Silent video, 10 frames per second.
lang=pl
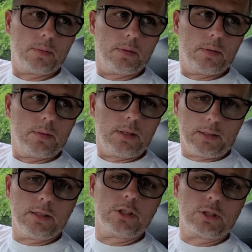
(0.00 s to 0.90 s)
Okay.
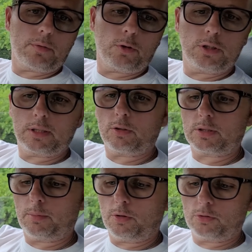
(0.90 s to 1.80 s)
Jedynie trzeba wychodzić z tego
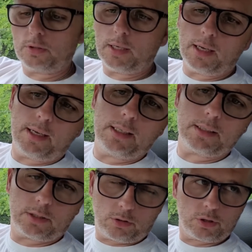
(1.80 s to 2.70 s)
samochodu. No ale ile
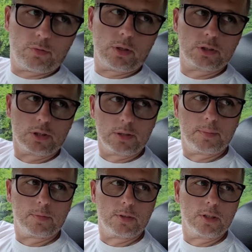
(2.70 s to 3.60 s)
razy to się włącza,
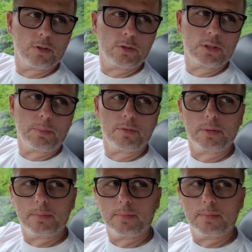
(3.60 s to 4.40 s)
nie? To tylko do zabawy.